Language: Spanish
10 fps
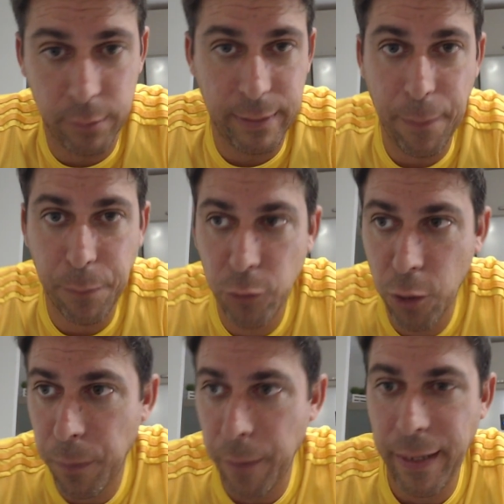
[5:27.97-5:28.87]
tres
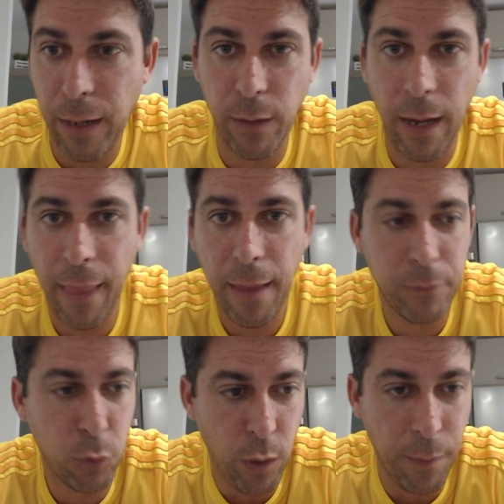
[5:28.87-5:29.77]
puntos, primera jornada,
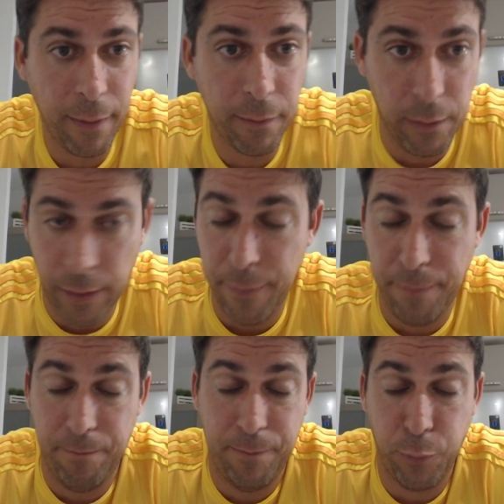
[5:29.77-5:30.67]
ante un rival que
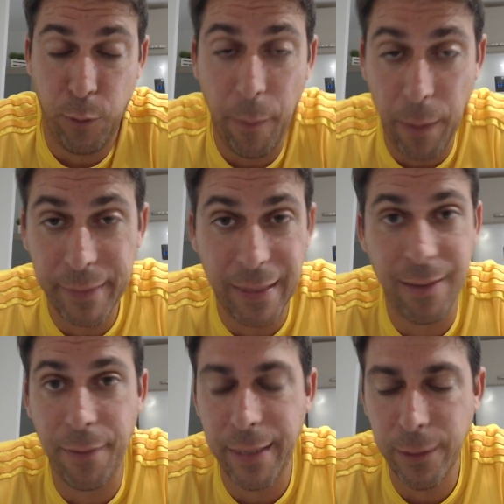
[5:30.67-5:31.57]
probablemente
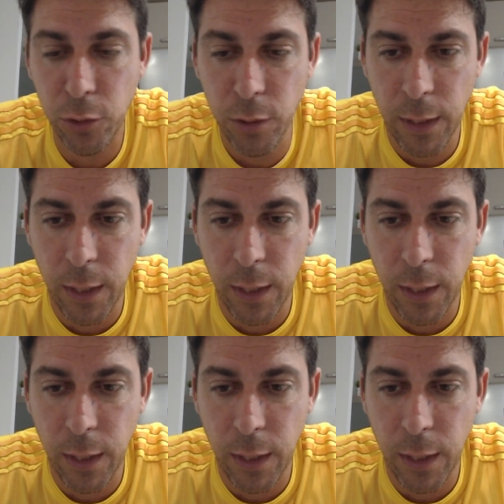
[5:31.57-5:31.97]
sea directo,